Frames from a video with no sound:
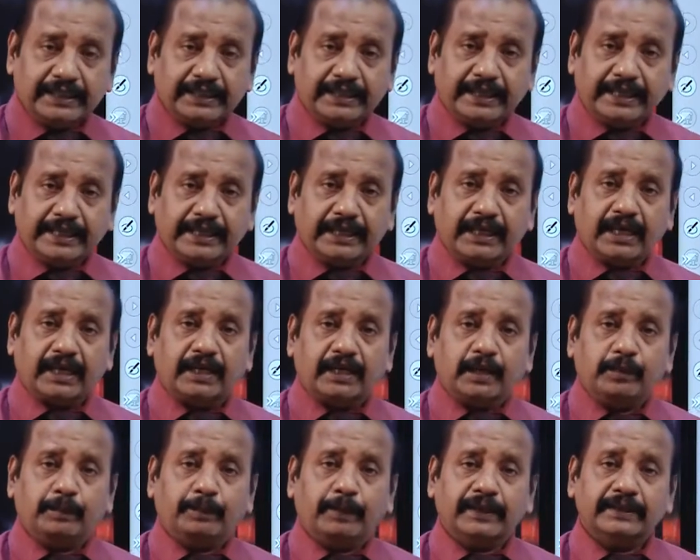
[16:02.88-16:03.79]
நீங்கள்
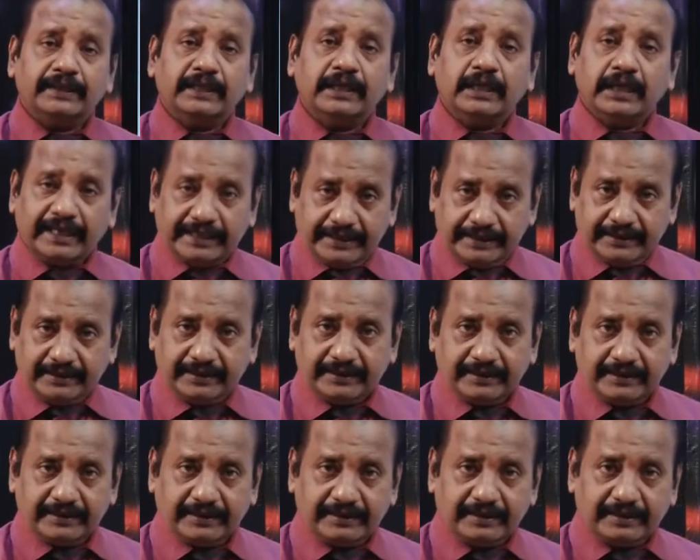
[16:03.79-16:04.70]
எடுப்பதில்லை
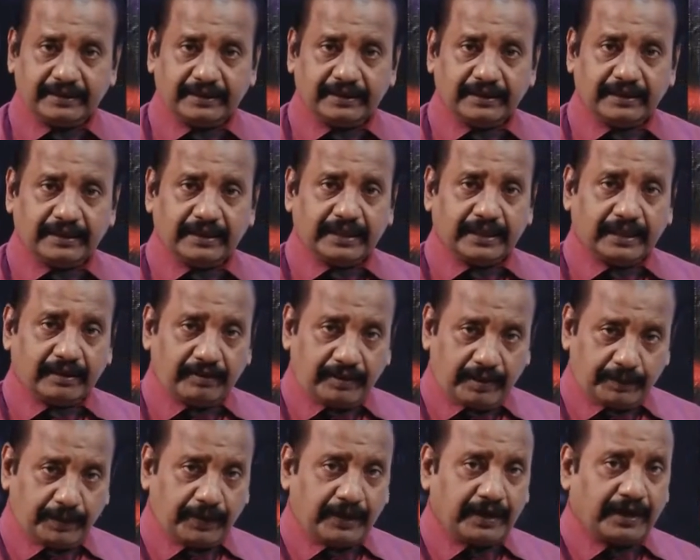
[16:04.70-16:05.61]
எனவே
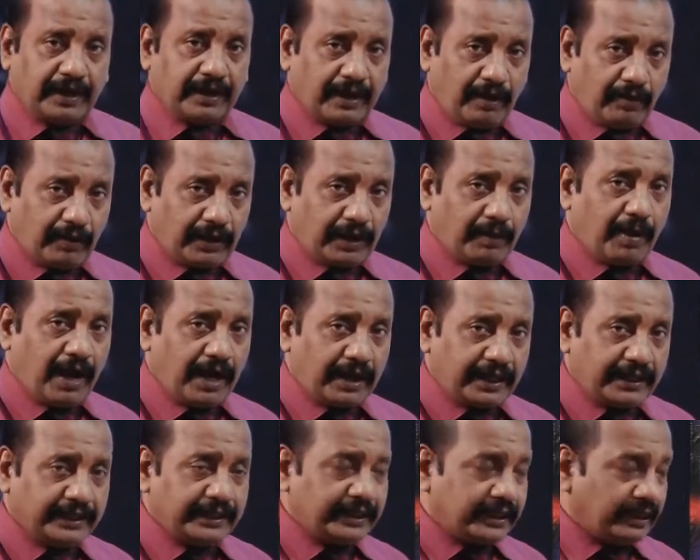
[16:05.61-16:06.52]
பிள்ளைகள் கவனமாக
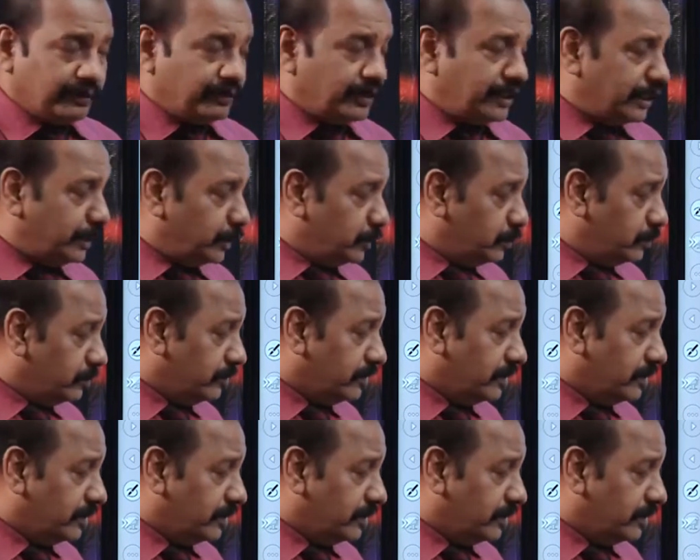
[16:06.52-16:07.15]
இருக்க வேண்டும்